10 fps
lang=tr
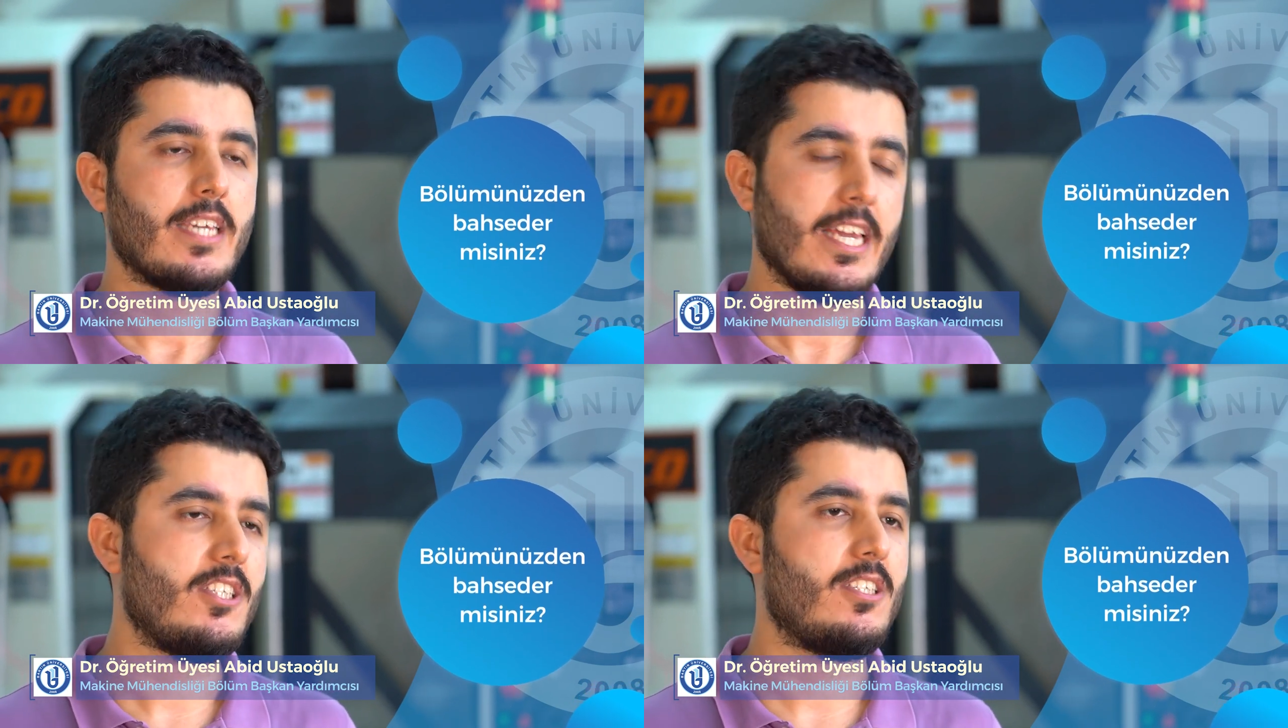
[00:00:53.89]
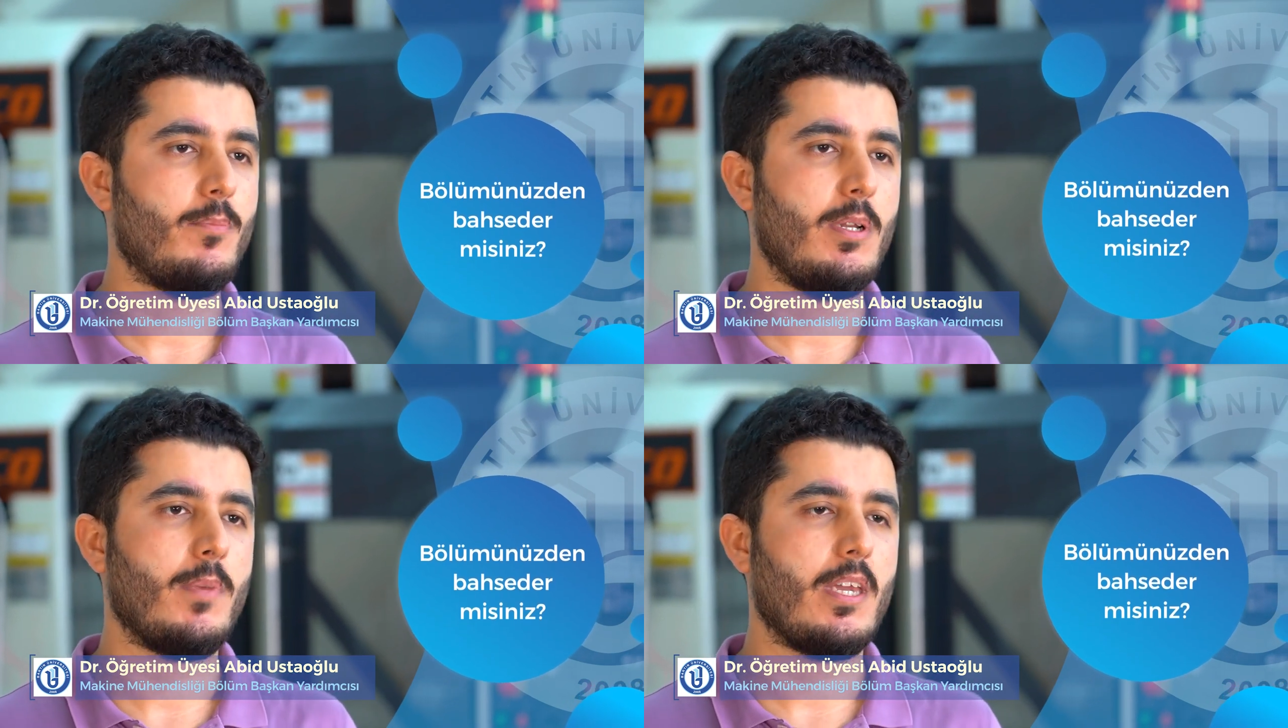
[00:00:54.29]

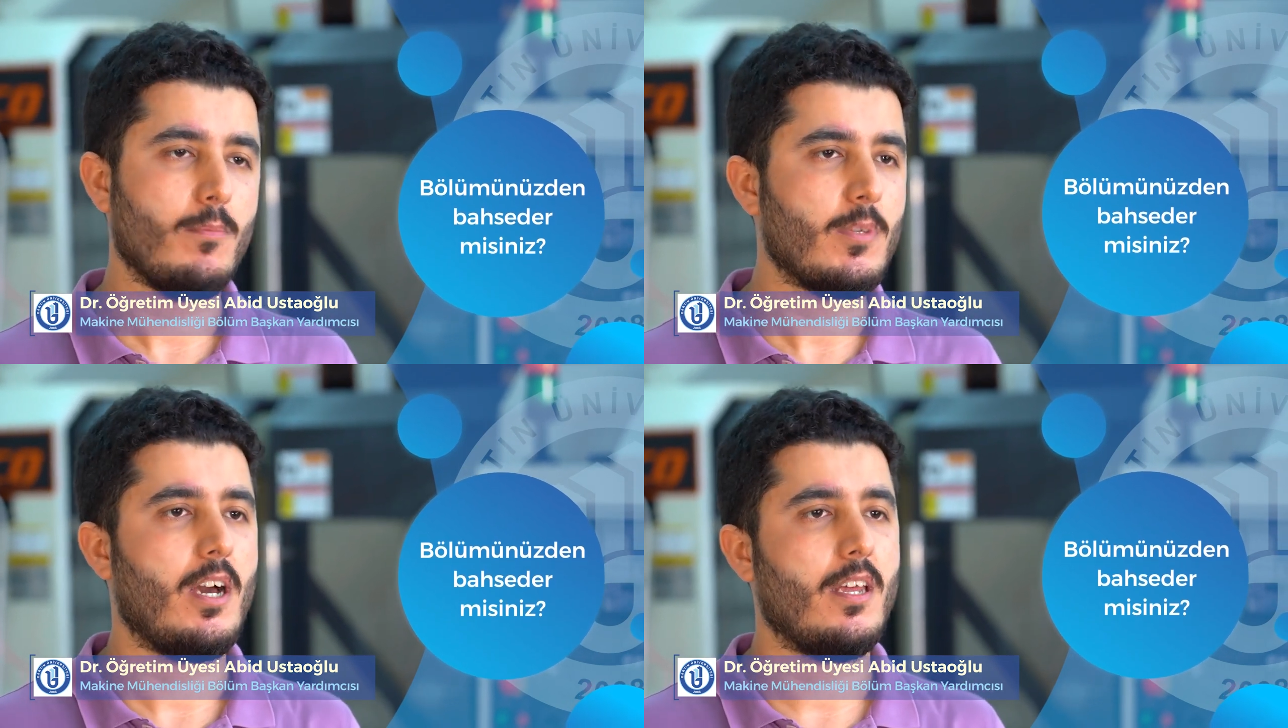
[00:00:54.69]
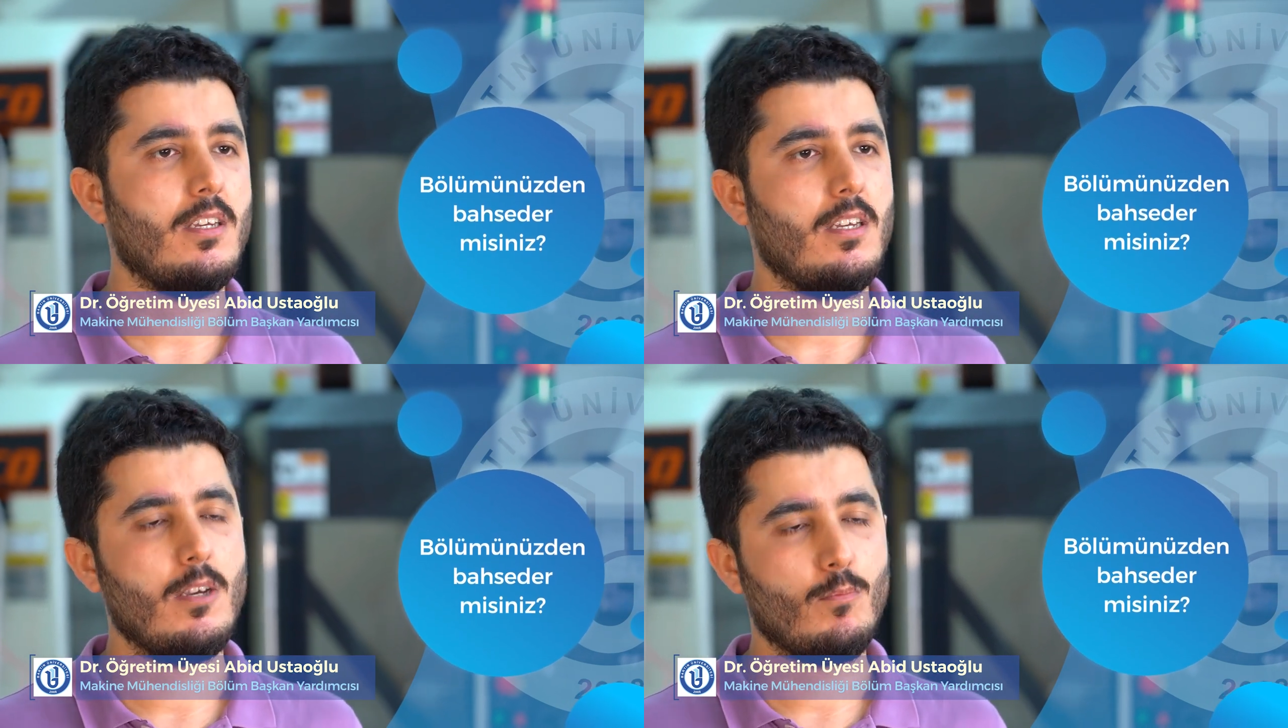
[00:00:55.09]
geliştirebilme
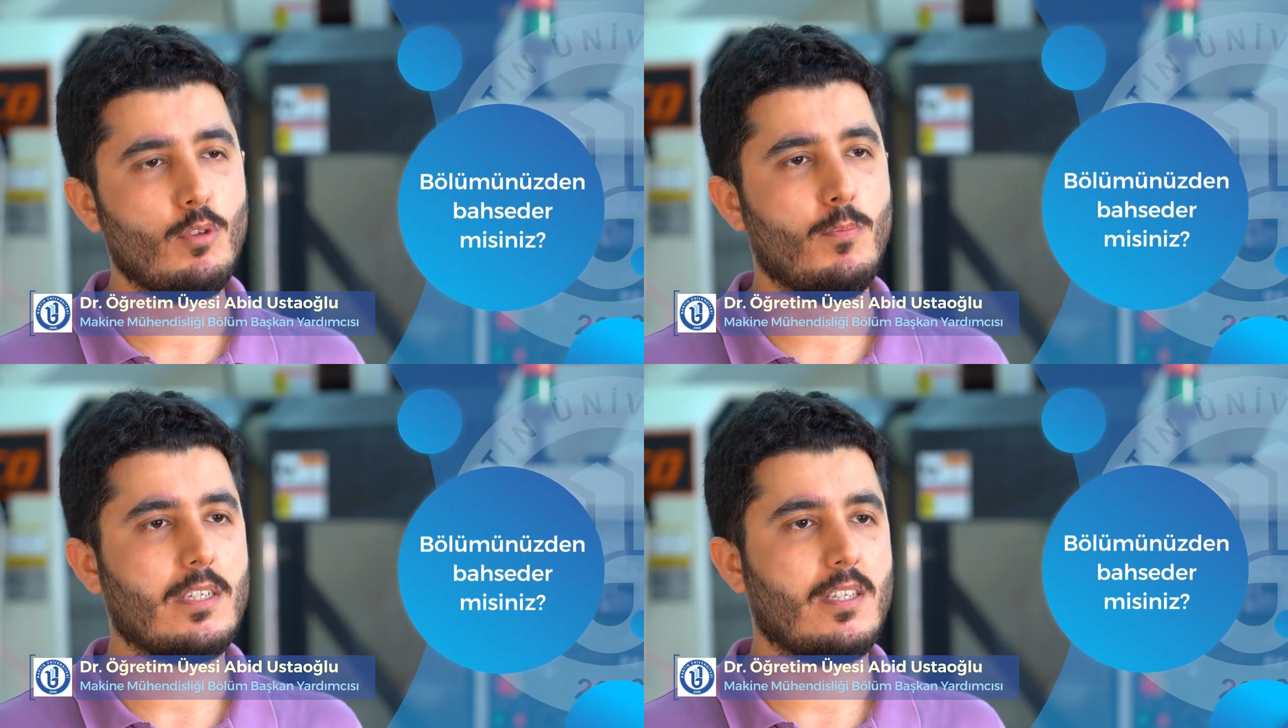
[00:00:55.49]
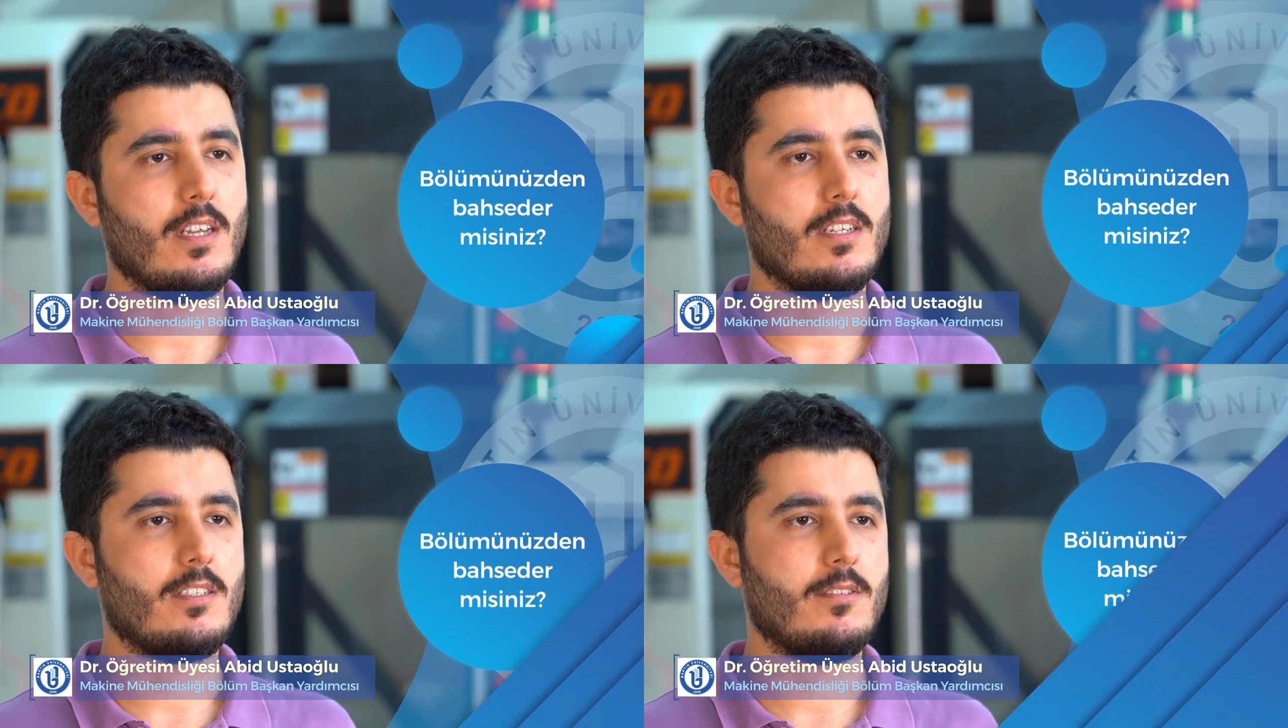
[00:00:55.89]
imkanı
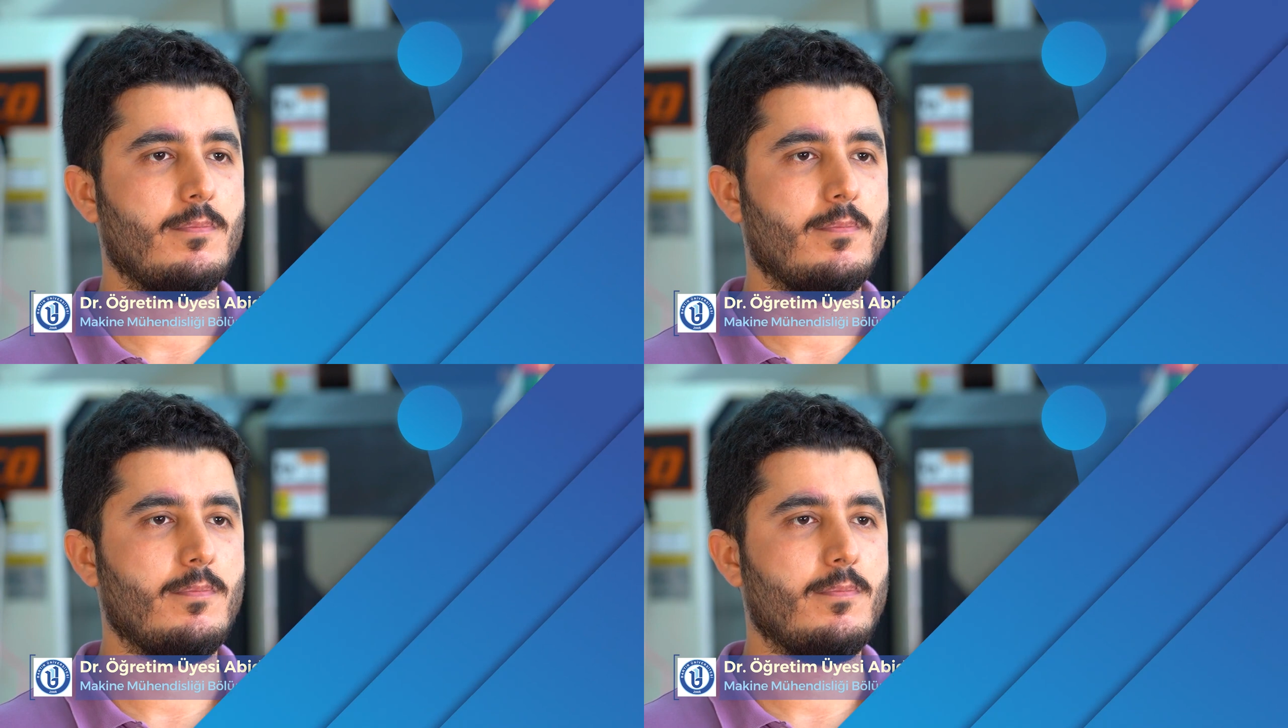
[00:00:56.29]
bulmaktalar.